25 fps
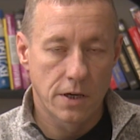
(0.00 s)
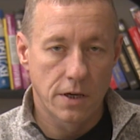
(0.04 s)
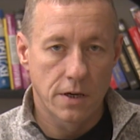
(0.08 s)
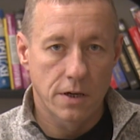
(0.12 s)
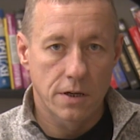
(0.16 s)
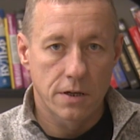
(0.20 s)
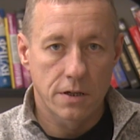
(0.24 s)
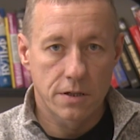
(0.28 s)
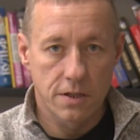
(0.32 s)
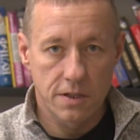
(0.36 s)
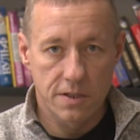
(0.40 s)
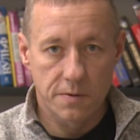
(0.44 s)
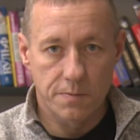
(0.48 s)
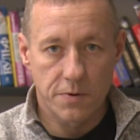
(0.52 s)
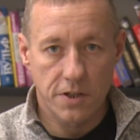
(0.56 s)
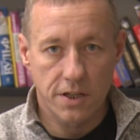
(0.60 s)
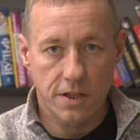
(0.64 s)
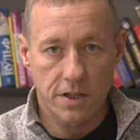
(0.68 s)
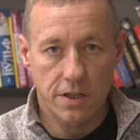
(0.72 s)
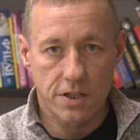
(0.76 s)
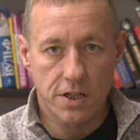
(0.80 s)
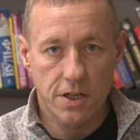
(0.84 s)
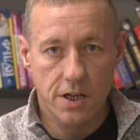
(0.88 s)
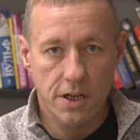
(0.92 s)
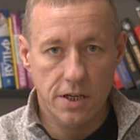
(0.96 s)
Жизнь
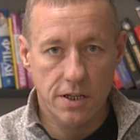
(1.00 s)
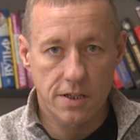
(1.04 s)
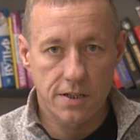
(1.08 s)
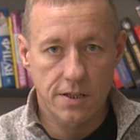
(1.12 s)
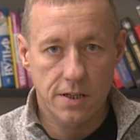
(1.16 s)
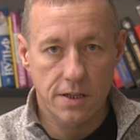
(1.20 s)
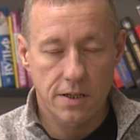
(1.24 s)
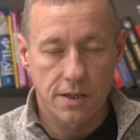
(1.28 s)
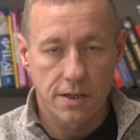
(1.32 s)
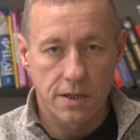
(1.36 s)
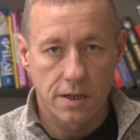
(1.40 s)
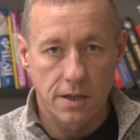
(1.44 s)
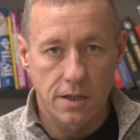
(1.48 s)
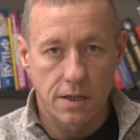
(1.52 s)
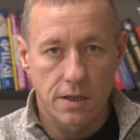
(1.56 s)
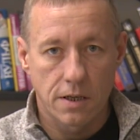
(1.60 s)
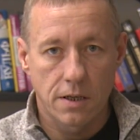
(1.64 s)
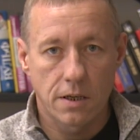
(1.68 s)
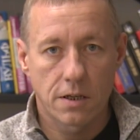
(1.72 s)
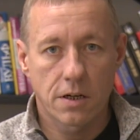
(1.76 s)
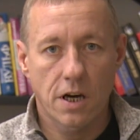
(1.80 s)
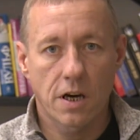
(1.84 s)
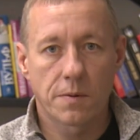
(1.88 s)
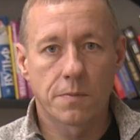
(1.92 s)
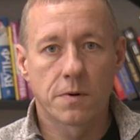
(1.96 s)
продолжается, и
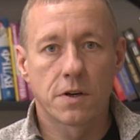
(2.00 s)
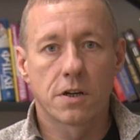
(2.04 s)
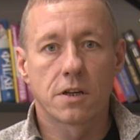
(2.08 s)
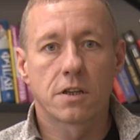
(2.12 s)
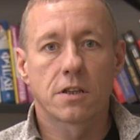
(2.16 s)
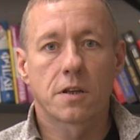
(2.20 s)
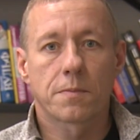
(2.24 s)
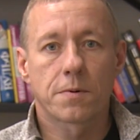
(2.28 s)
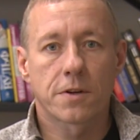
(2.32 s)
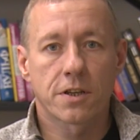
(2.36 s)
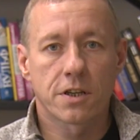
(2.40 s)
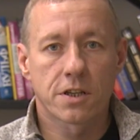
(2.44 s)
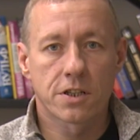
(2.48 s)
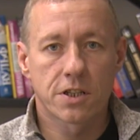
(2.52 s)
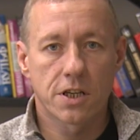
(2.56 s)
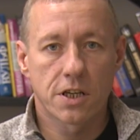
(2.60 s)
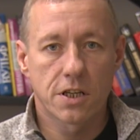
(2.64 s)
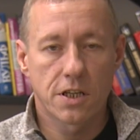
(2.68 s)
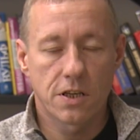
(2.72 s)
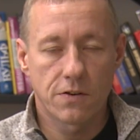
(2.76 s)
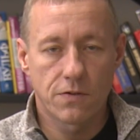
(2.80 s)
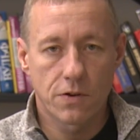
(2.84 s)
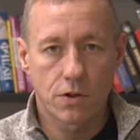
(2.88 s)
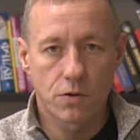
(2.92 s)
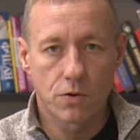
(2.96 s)
как бы на протяжении
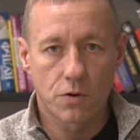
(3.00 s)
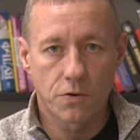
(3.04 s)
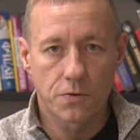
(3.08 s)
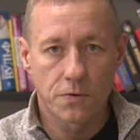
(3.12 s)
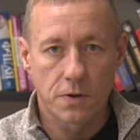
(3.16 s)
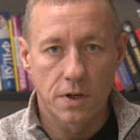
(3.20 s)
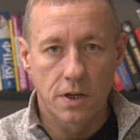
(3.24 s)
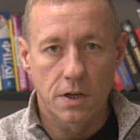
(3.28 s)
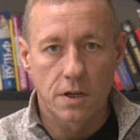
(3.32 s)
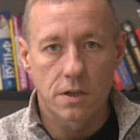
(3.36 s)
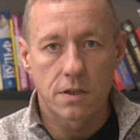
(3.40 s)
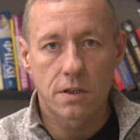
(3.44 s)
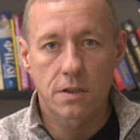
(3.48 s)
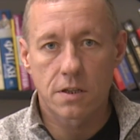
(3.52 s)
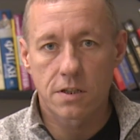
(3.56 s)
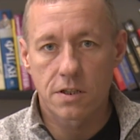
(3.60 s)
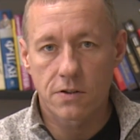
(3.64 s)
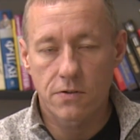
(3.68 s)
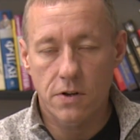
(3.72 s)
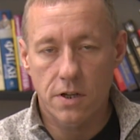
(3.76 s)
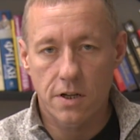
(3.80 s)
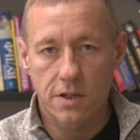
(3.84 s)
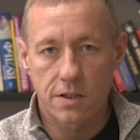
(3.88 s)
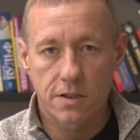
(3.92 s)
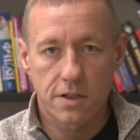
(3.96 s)
веков не
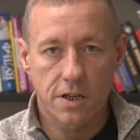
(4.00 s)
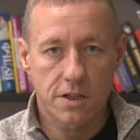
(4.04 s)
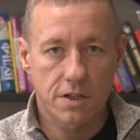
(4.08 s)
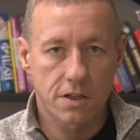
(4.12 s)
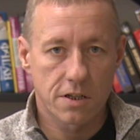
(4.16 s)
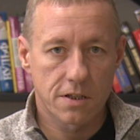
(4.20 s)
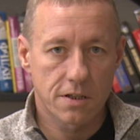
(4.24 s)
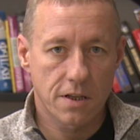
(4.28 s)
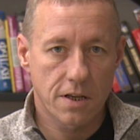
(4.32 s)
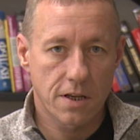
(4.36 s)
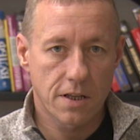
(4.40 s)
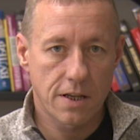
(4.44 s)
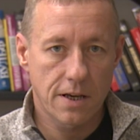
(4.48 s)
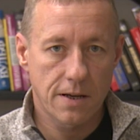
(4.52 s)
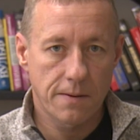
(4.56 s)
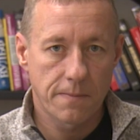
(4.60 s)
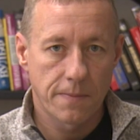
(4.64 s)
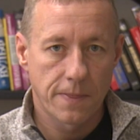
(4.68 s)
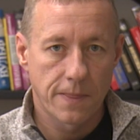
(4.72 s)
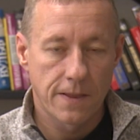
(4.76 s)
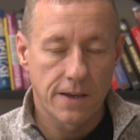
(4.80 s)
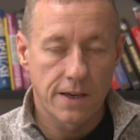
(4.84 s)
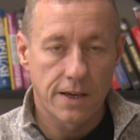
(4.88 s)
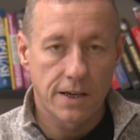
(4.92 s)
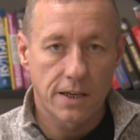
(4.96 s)
называлась наша страна,
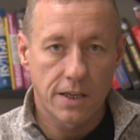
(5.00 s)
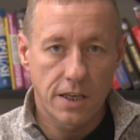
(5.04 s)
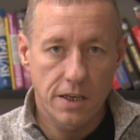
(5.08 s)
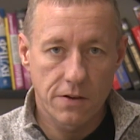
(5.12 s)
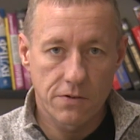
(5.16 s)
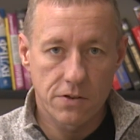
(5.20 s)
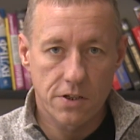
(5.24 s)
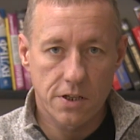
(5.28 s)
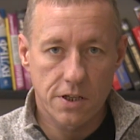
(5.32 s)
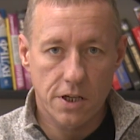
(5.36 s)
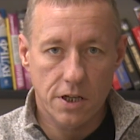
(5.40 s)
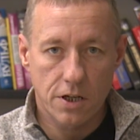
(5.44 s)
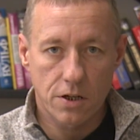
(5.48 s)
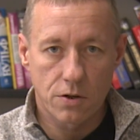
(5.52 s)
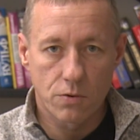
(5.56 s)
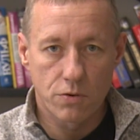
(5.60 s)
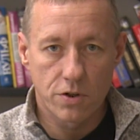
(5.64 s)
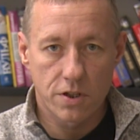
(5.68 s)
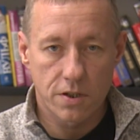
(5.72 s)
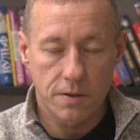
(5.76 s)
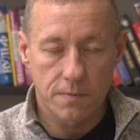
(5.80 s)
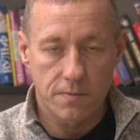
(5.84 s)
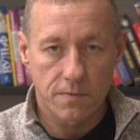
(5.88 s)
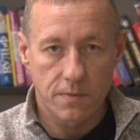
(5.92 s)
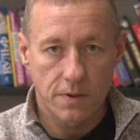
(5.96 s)
Киевская
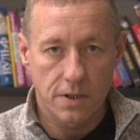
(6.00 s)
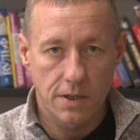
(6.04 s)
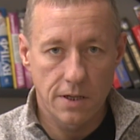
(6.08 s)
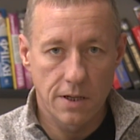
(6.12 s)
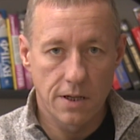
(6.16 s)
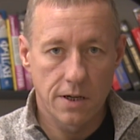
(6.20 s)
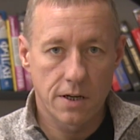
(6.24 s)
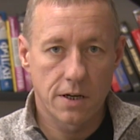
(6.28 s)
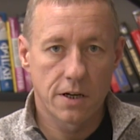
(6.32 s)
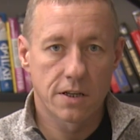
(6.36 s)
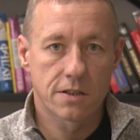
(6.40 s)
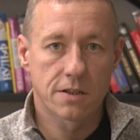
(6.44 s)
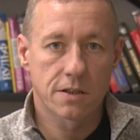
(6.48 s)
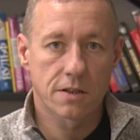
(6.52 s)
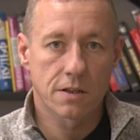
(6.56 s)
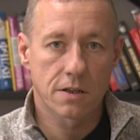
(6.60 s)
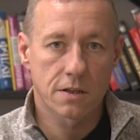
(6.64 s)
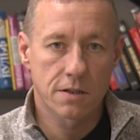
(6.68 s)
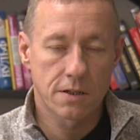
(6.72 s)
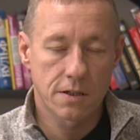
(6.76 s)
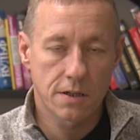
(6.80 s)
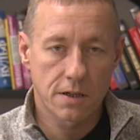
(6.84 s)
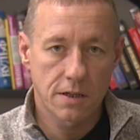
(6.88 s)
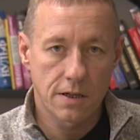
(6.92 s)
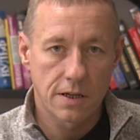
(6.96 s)
Русь или
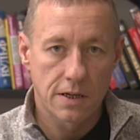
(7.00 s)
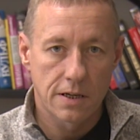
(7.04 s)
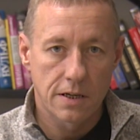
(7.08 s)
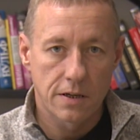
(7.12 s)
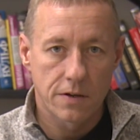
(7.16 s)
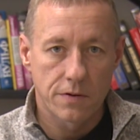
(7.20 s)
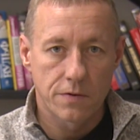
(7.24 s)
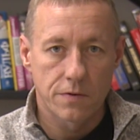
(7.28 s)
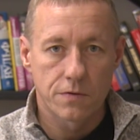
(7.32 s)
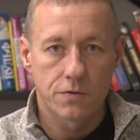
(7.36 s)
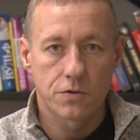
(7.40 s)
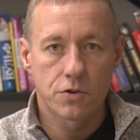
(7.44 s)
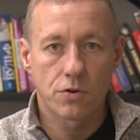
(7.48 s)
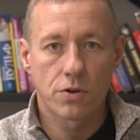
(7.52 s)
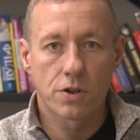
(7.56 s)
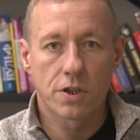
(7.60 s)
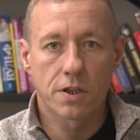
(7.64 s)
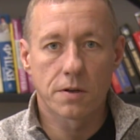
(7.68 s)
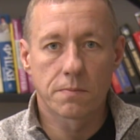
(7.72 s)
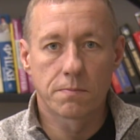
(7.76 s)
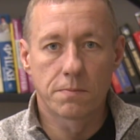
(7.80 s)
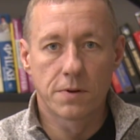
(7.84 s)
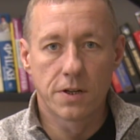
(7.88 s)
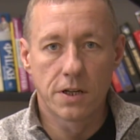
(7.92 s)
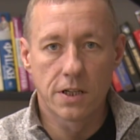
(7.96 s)
СССР, все это
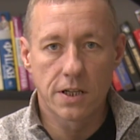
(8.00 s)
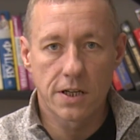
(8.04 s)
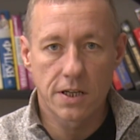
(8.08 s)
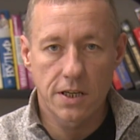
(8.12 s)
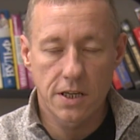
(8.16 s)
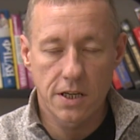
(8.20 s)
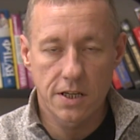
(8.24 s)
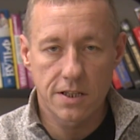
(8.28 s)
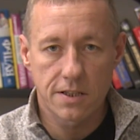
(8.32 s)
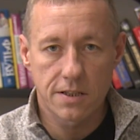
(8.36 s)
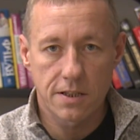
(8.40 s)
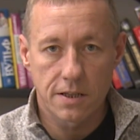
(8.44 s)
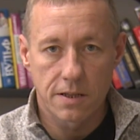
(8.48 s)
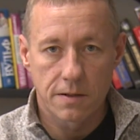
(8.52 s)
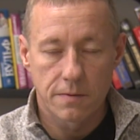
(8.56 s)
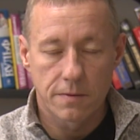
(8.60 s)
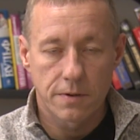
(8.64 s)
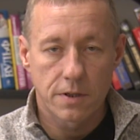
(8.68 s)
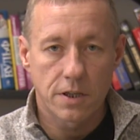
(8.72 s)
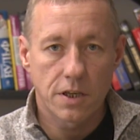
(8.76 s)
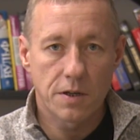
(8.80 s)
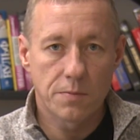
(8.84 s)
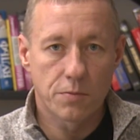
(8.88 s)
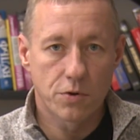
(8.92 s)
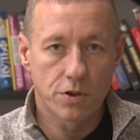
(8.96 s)
было, есть
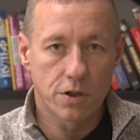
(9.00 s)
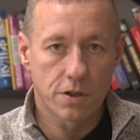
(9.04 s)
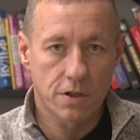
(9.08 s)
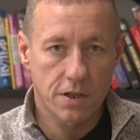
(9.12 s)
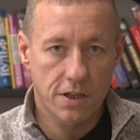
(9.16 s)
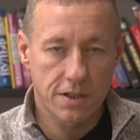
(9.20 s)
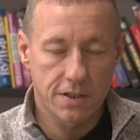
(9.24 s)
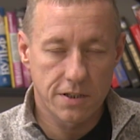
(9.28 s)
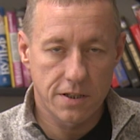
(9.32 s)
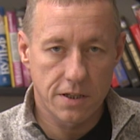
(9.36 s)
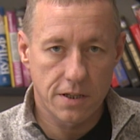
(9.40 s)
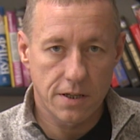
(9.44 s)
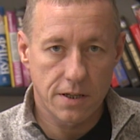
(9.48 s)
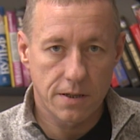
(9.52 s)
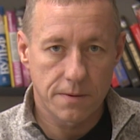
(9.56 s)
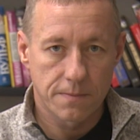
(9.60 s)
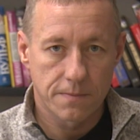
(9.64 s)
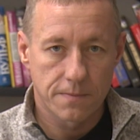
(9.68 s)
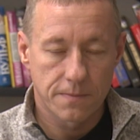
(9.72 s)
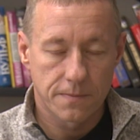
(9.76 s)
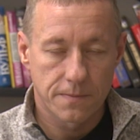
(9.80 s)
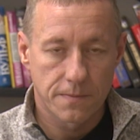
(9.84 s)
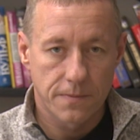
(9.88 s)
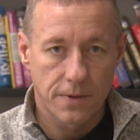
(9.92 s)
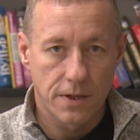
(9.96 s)
и будет Россия.
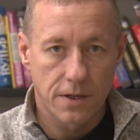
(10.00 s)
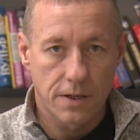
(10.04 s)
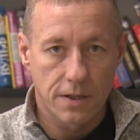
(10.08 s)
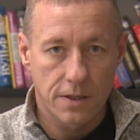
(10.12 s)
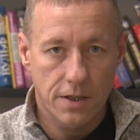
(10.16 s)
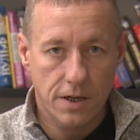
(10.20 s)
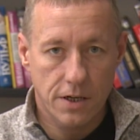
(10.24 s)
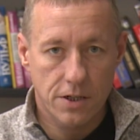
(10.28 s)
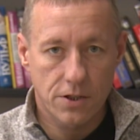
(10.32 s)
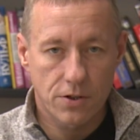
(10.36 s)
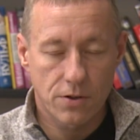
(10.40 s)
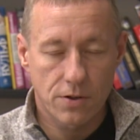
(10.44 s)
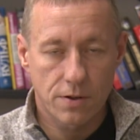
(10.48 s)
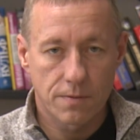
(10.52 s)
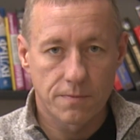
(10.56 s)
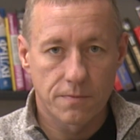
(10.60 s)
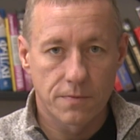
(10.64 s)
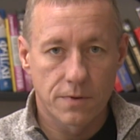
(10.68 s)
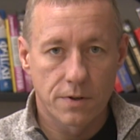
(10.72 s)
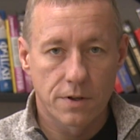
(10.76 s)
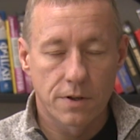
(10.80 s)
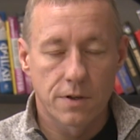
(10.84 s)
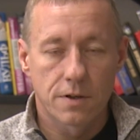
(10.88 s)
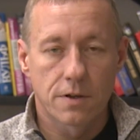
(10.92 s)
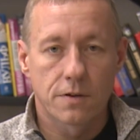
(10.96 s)
Так что
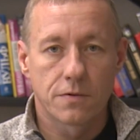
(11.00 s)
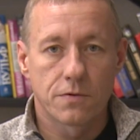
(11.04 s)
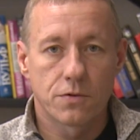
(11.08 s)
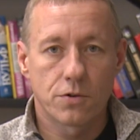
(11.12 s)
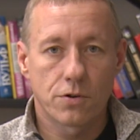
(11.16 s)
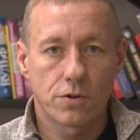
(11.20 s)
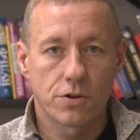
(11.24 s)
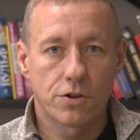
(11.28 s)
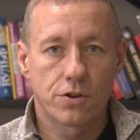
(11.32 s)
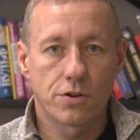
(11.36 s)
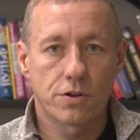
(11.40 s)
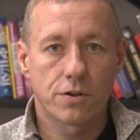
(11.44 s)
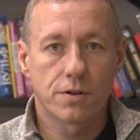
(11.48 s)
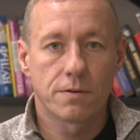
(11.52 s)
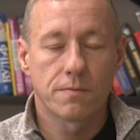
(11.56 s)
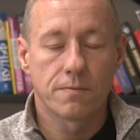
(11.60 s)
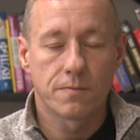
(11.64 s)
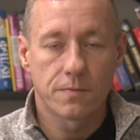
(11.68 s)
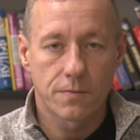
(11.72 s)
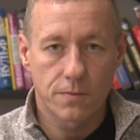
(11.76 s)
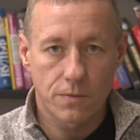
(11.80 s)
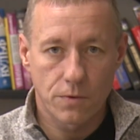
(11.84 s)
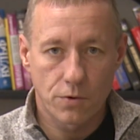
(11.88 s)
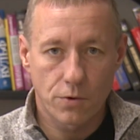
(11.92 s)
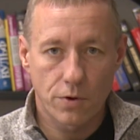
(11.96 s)
все еще
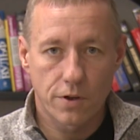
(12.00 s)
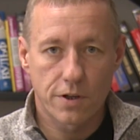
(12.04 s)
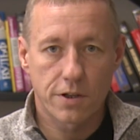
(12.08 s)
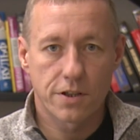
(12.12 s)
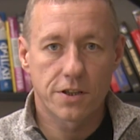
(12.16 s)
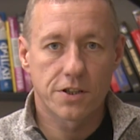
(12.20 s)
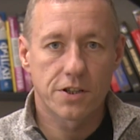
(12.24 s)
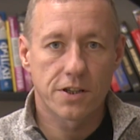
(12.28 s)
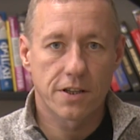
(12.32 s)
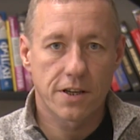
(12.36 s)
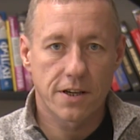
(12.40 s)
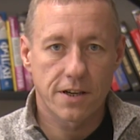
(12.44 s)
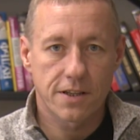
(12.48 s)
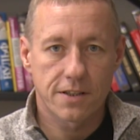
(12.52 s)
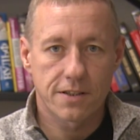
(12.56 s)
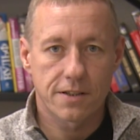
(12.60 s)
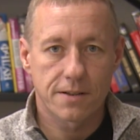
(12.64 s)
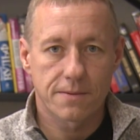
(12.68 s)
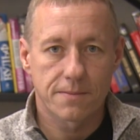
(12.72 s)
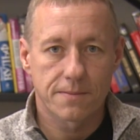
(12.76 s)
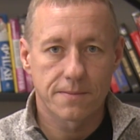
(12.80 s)
только начинается.